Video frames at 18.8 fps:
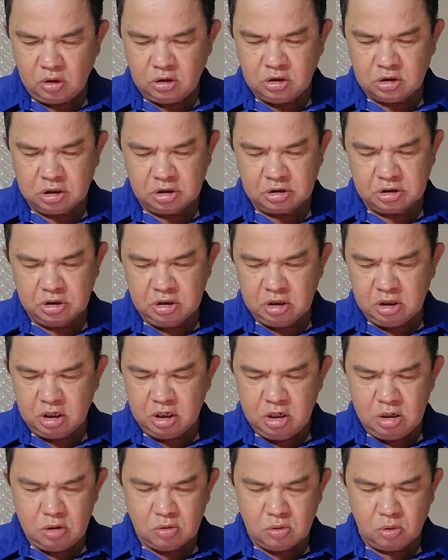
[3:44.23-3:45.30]
Có sự chứng
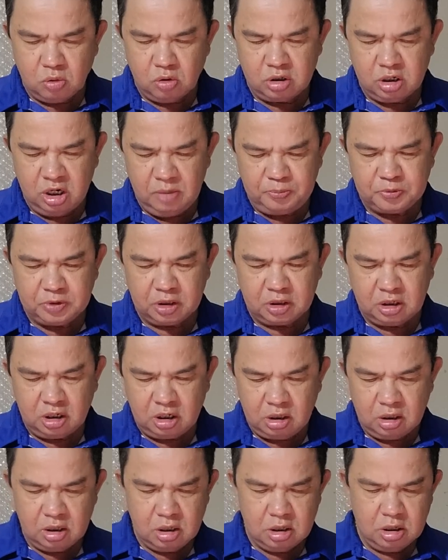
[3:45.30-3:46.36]
kiến của kiếp trực
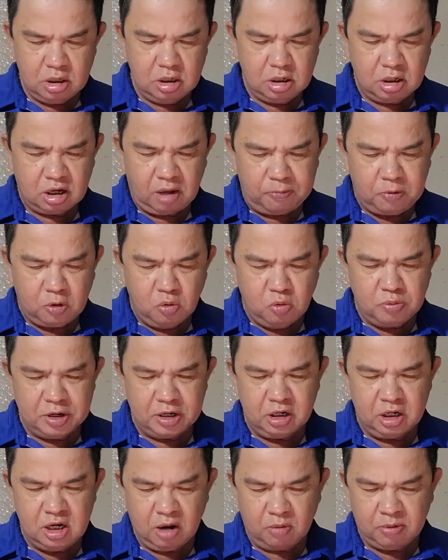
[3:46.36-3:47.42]
cấp cứu
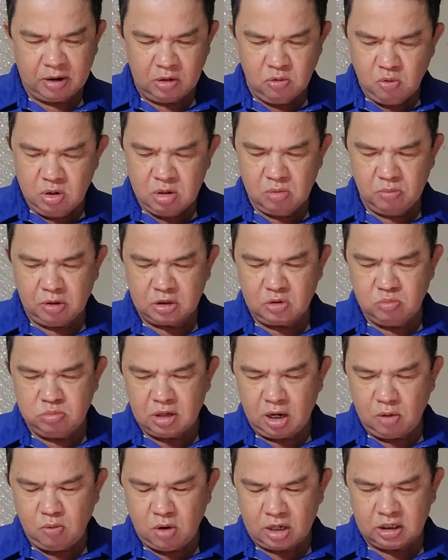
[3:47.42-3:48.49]
Viện Y học Hải quân và
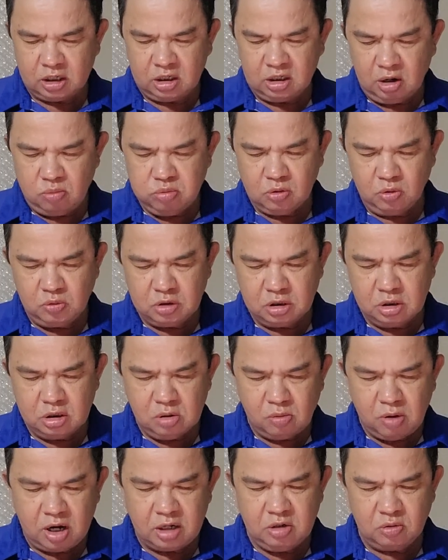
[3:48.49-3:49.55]
Trung tá Hoàng Thành Công, Thủ
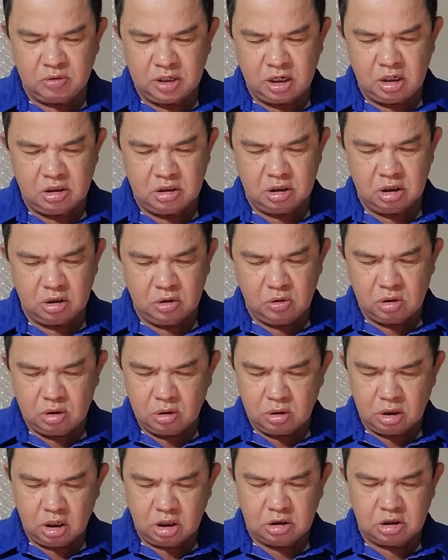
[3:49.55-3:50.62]
trưởng Cơ quan điều tra hình, dực,
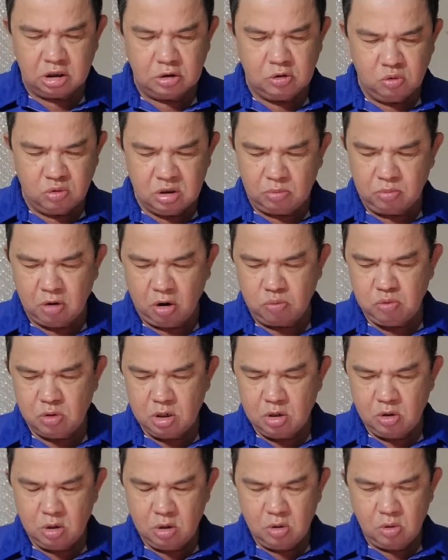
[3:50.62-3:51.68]
hình sự khu vực
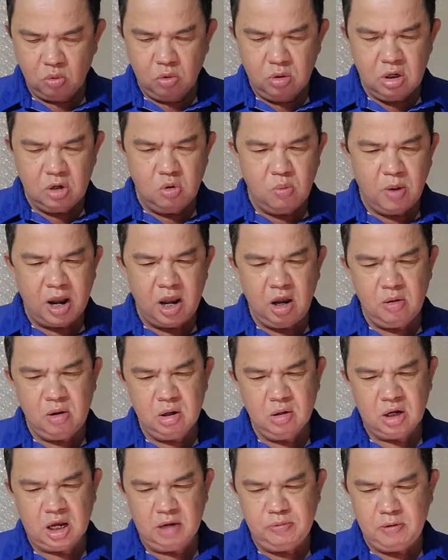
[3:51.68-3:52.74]
1, quân khu
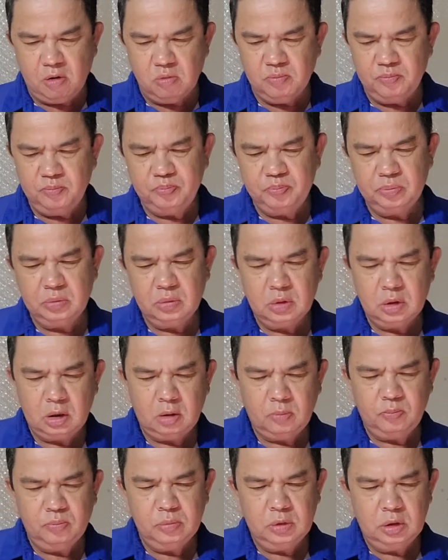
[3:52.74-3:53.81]
3, Hải Phòng
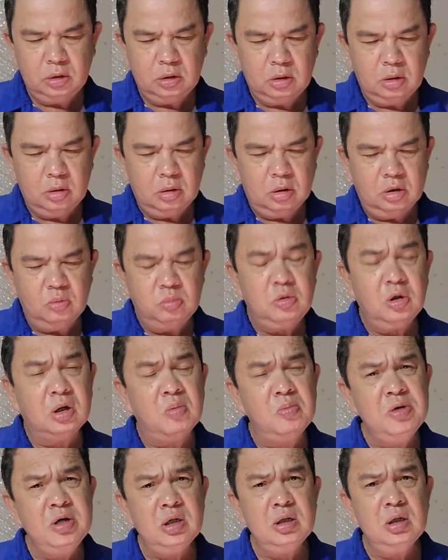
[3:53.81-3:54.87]
mà chúng
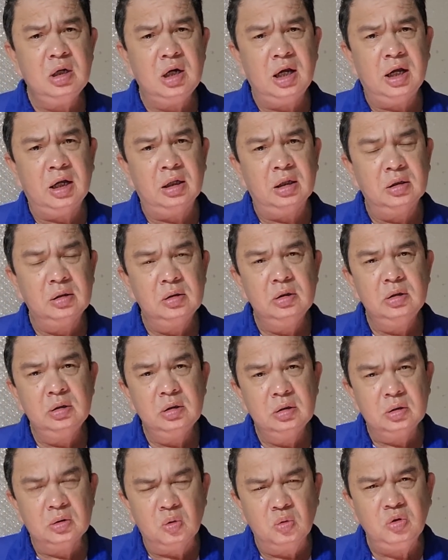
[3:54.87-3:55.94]
tôi không biết là
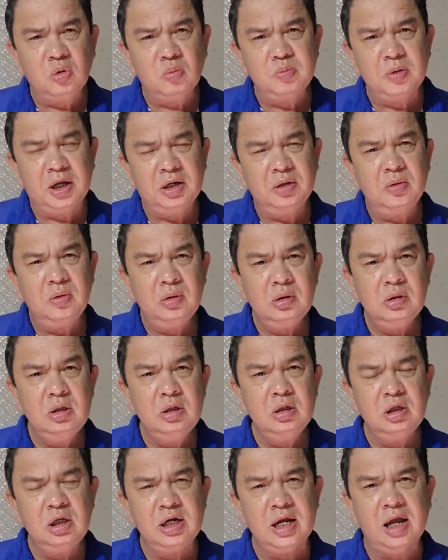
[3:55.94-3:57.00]
thủ tục này nó
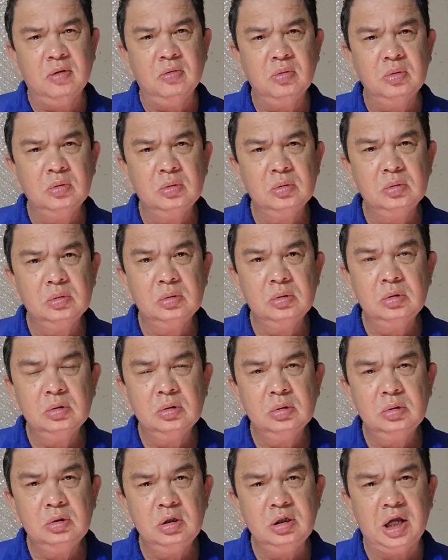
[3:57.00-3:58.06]
như thế nào
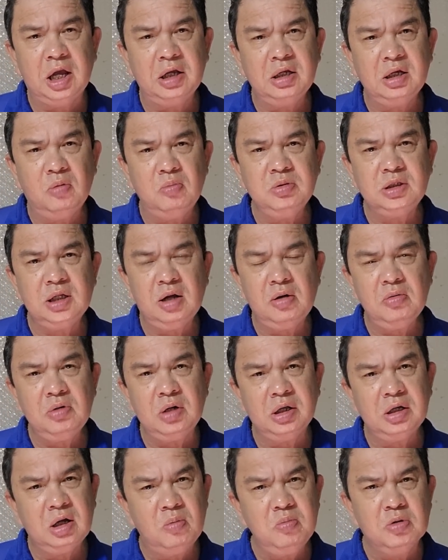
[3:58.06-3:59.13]
như lại không
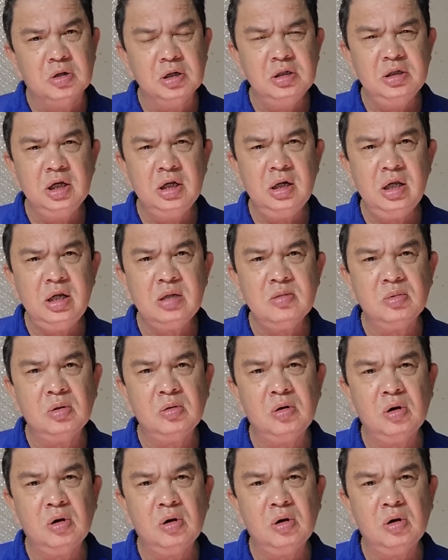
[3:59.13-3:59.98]
sao lại không cưỡng chế lấy